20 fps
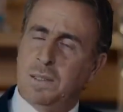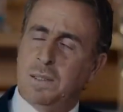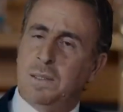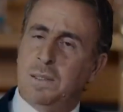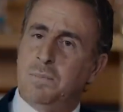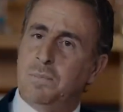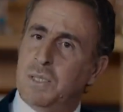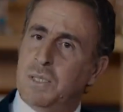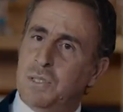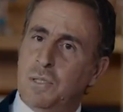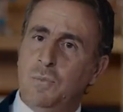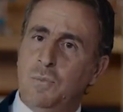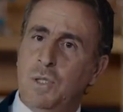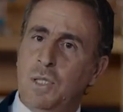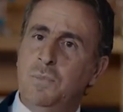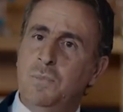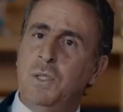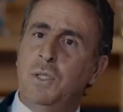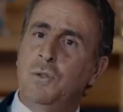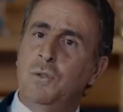بس المهم
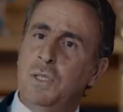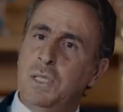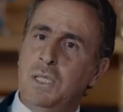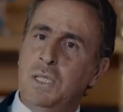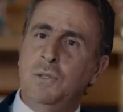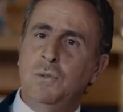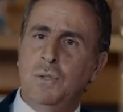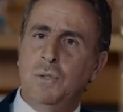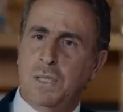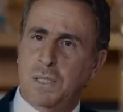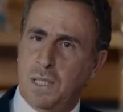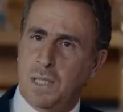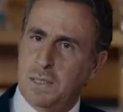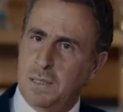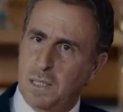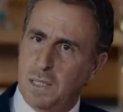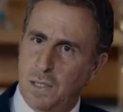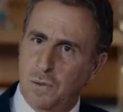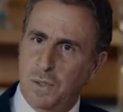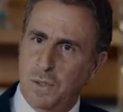يكون عنده إرادة
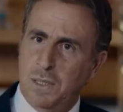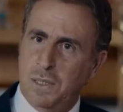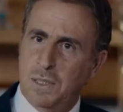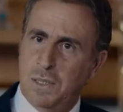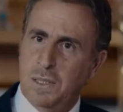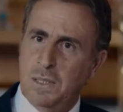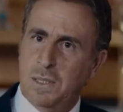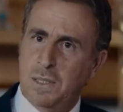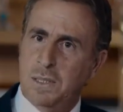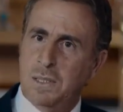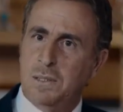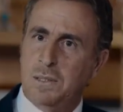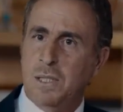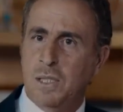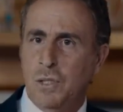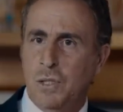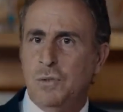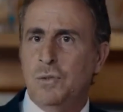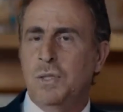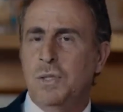قوية
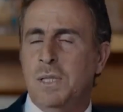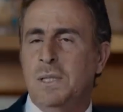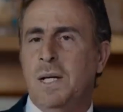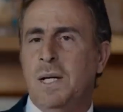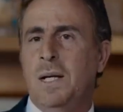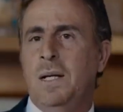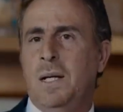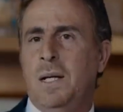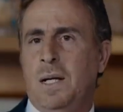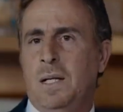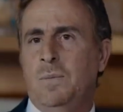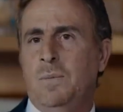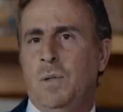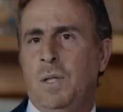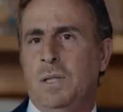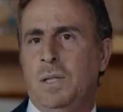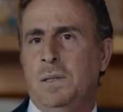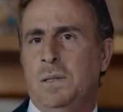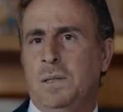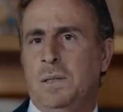فيقدر يتخلى عن
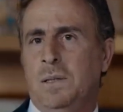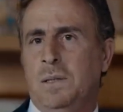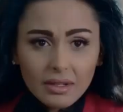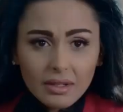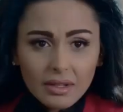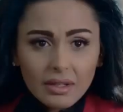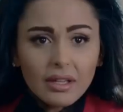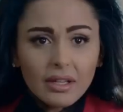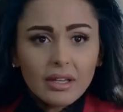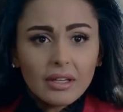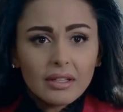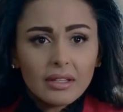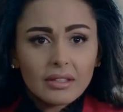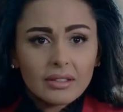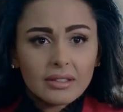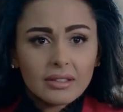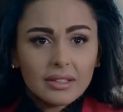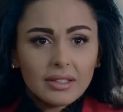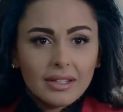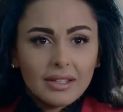المخدرات إيه
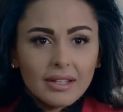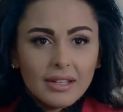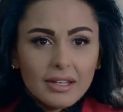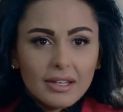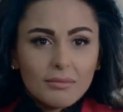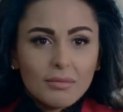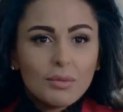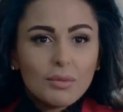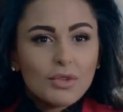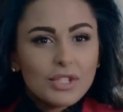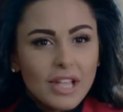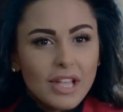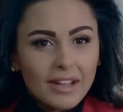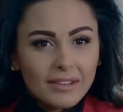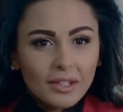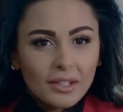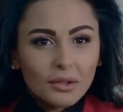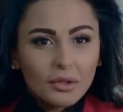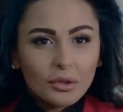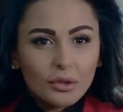
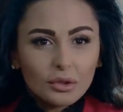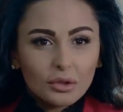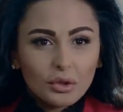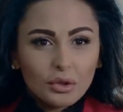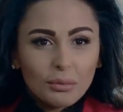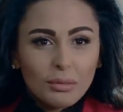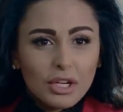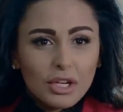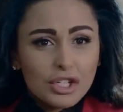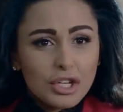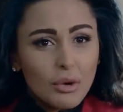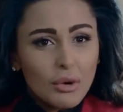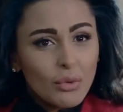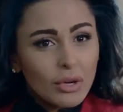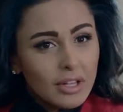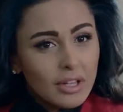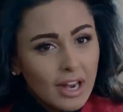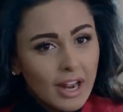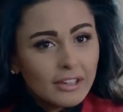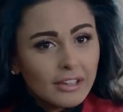بمساعدتكم وبالجو اللي
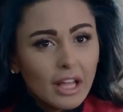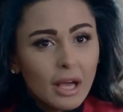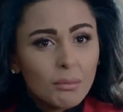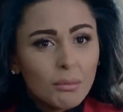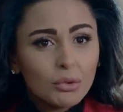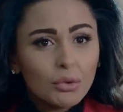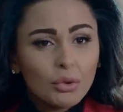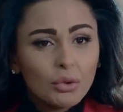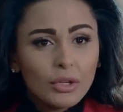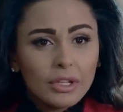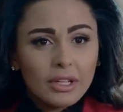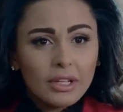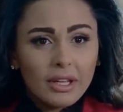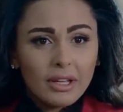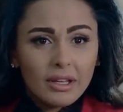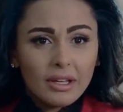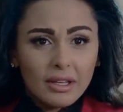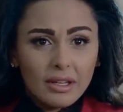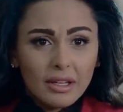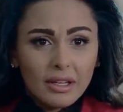رح تأمنوا له إياه
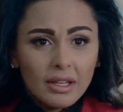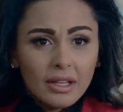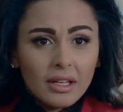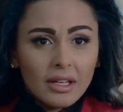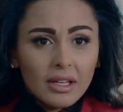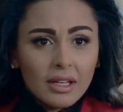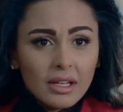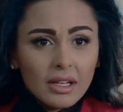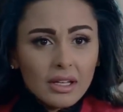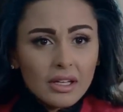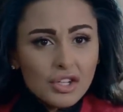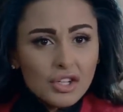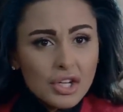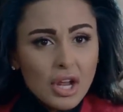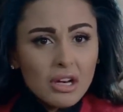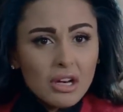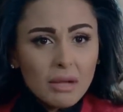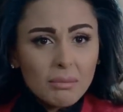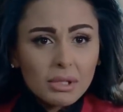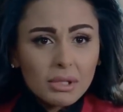إن شاء
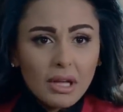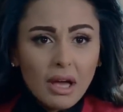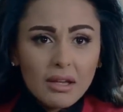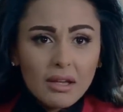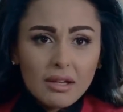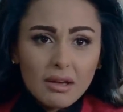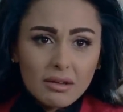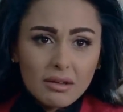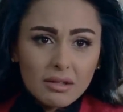الله بيتغير